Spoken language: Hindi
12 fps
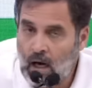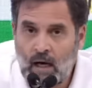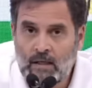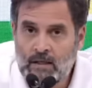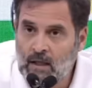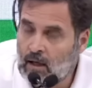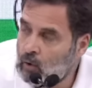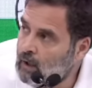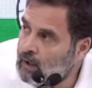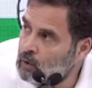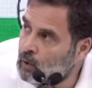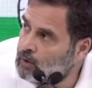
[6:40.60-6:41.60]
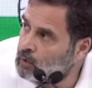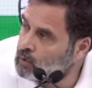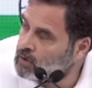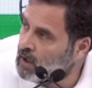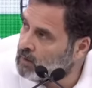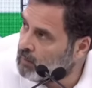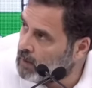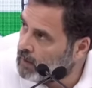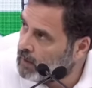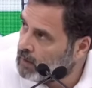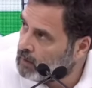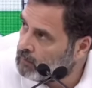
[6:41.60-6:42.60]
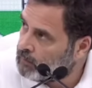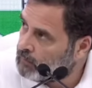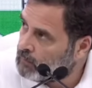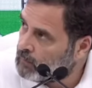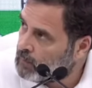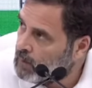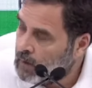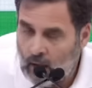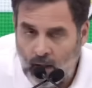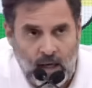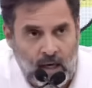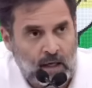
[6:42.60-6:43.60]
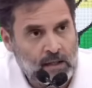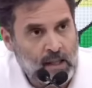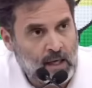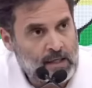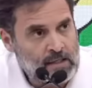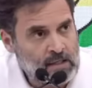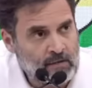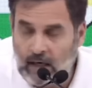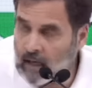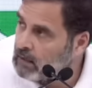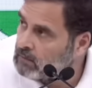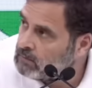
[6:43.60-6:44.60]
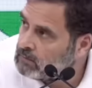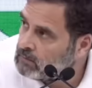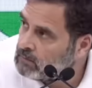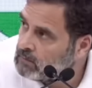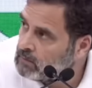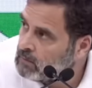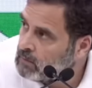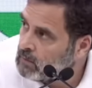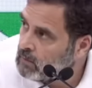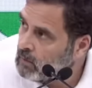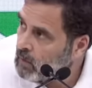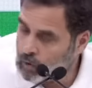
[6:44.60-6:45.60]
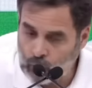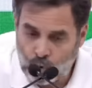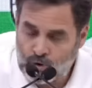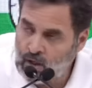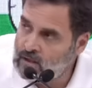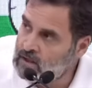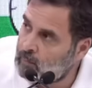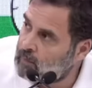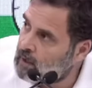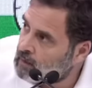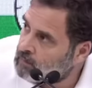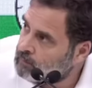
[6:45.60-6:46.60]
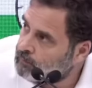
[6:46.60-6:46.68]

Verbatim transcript: आज क्या हो रहा है दो हिंदुस्तान बन रहे हैं एक अदानी जी वाला और दूसरा सबका